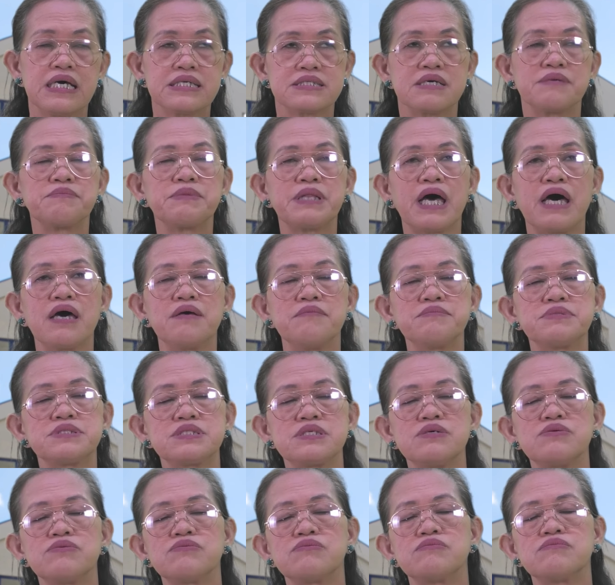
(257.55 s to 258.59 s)
Sometimes
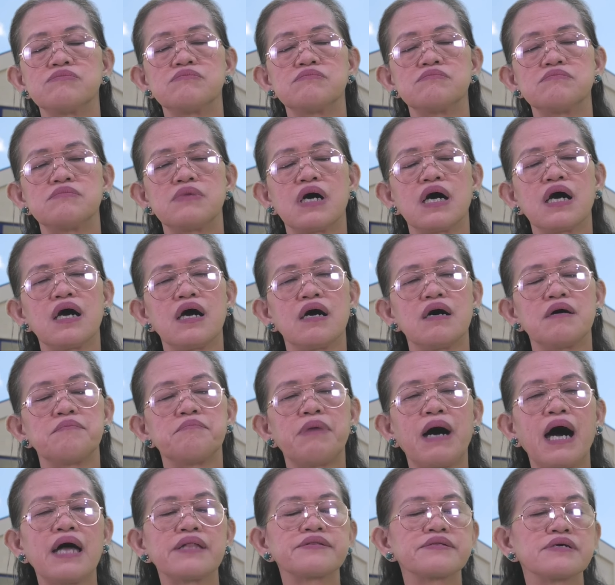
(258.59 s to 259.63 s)
yung mga
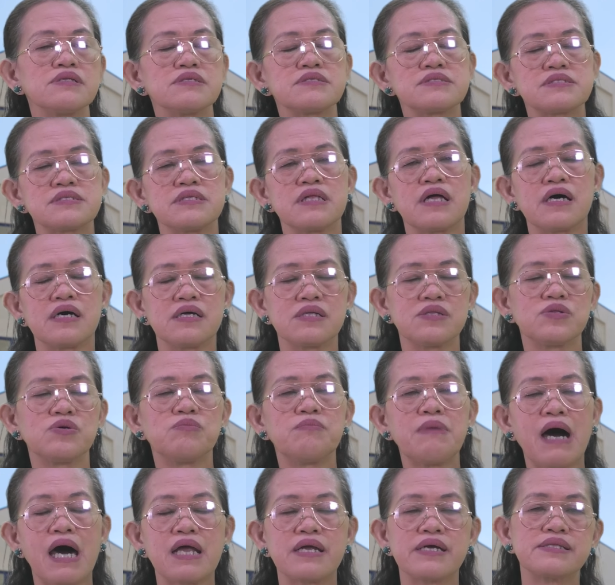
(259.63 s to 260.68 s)
battles na
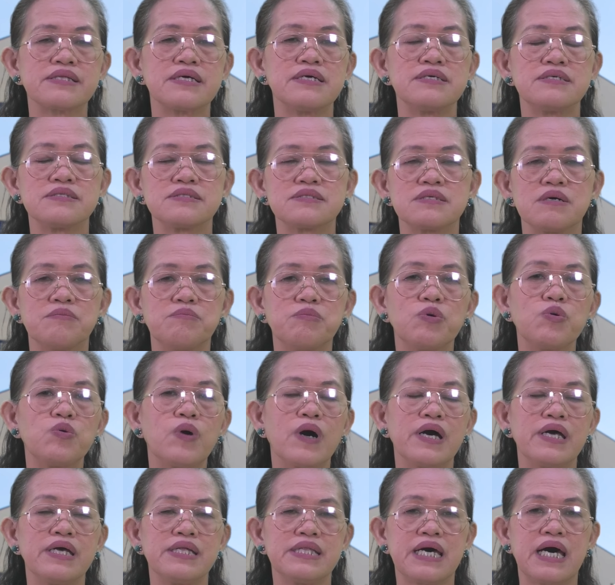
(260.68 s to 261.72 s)
dumarating sa
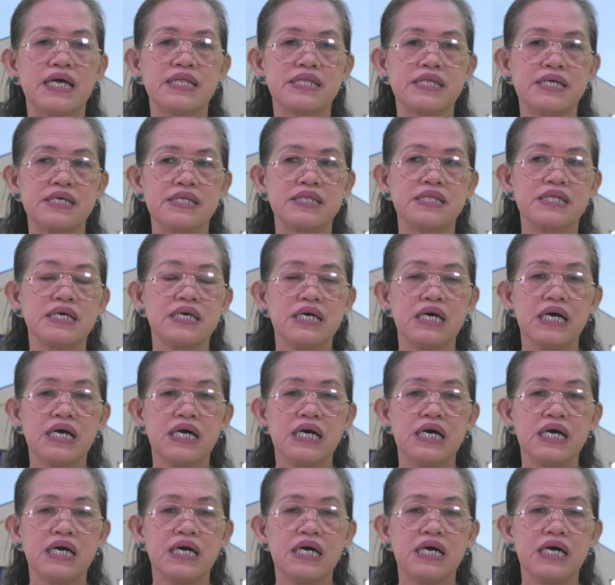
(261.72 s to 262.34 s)
buhay natin